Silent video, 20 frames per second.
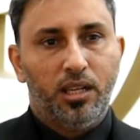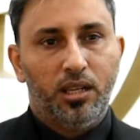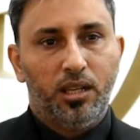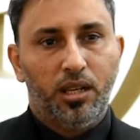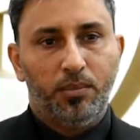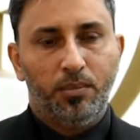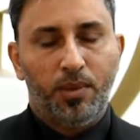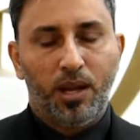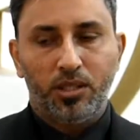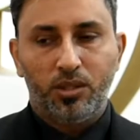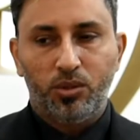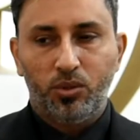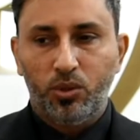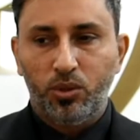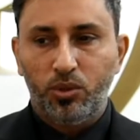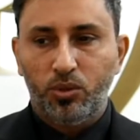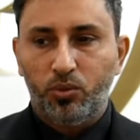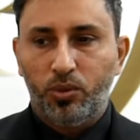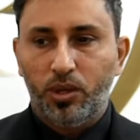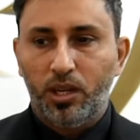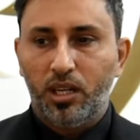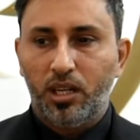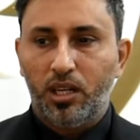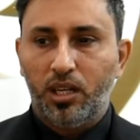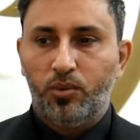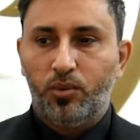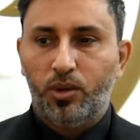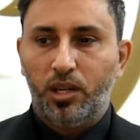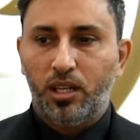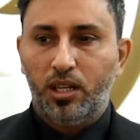المخزون
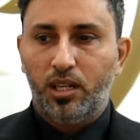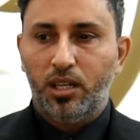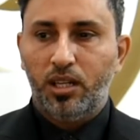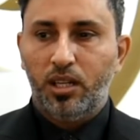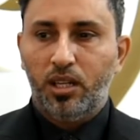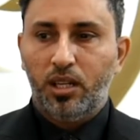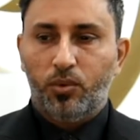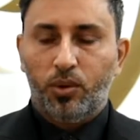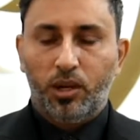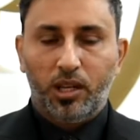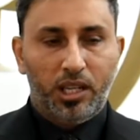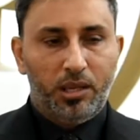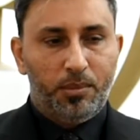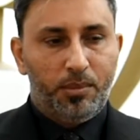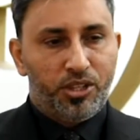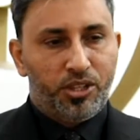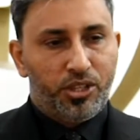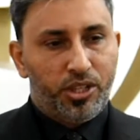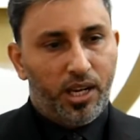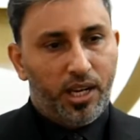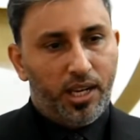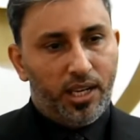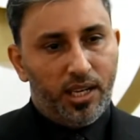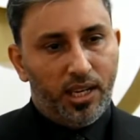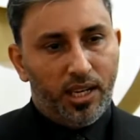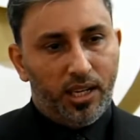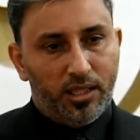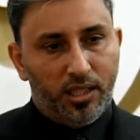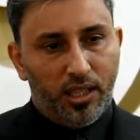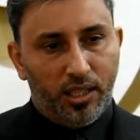والقيمة
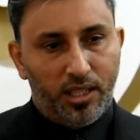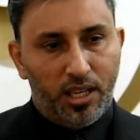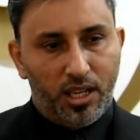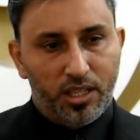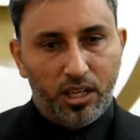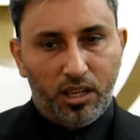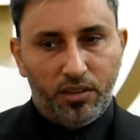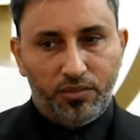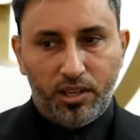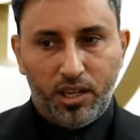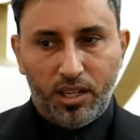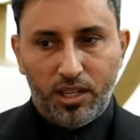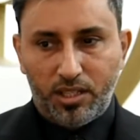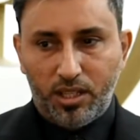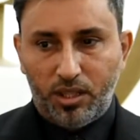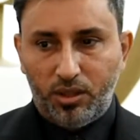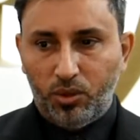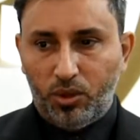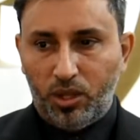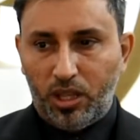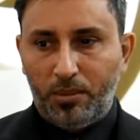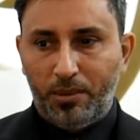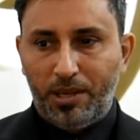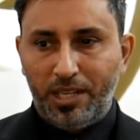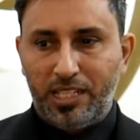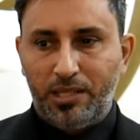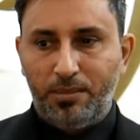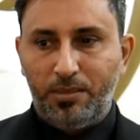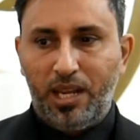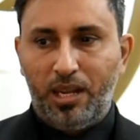الشرائية التي يحتاجها فرع صندوق الضمان
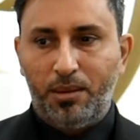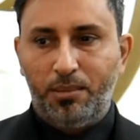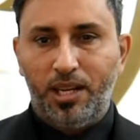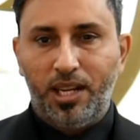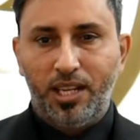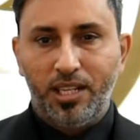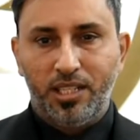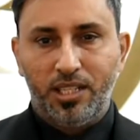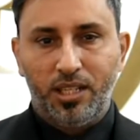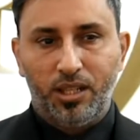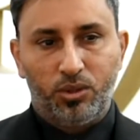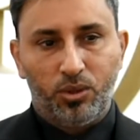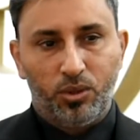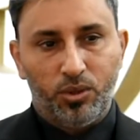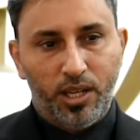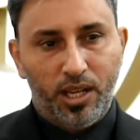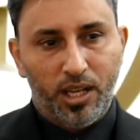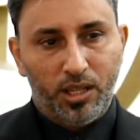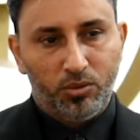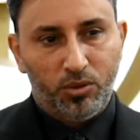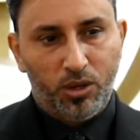الاجتماعي من اجل إلكترونات